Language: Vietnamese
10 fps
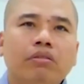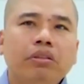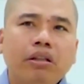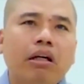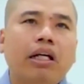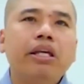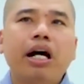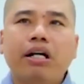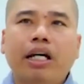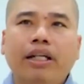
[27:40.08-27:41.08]
Nhất là cái
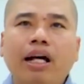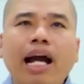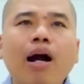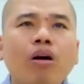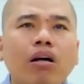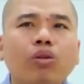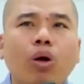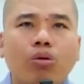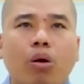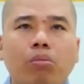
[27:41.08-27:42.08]
giờ này nó háo hức
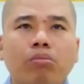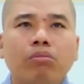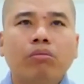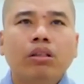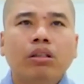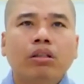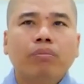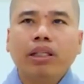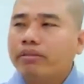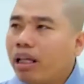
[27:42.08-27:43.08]
vô cùng.
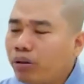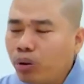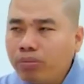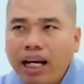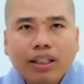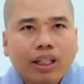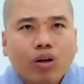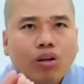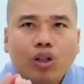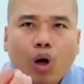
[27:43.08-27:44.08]
Bây giờ chúng ta là những
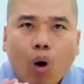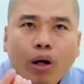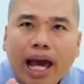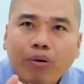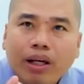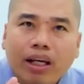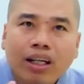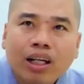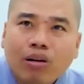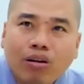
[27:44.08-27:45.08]
con người khổ đau nè,
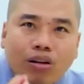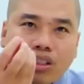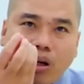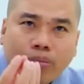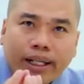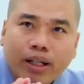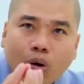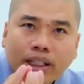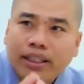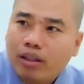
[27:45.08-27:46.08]
con người sống này
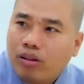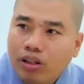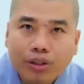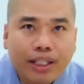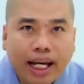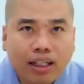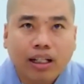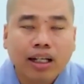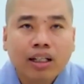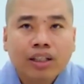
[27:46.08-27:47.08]
khổ ích nè, con người chết
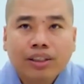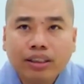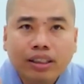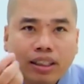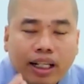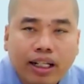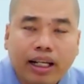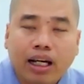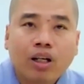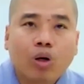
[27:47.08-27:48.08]
nè, Chương Hương Linh
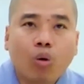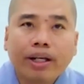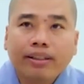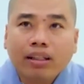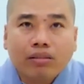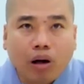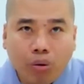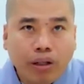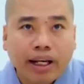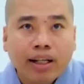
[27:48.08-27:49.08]
nè, Của Quyền Thất
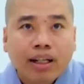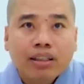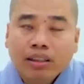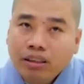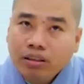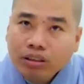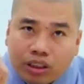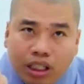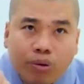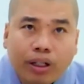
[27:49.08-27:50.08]
Tổ nè, chưa
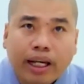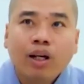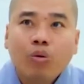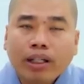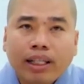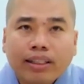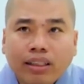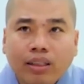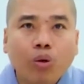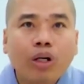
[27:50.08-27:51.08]
siêu nè, Quán Năng
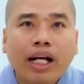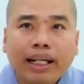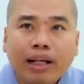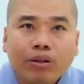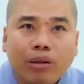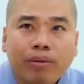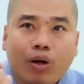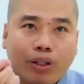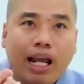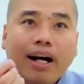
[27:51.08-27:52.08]
Trái Chủ đang đeo theo mình
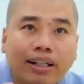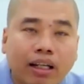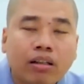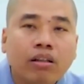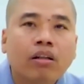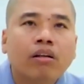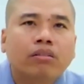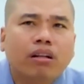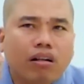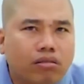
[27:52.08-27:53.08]
đòi nợ nè,
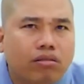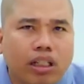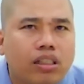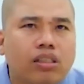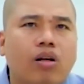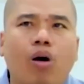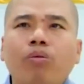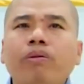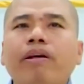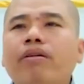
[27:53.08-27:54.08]
cực kỳ
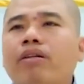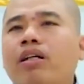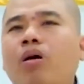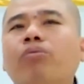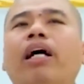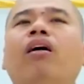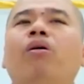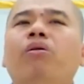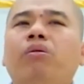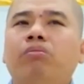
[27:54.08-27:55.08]
khổ quý vị, công nhận
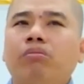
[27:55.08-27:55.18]
khổ không?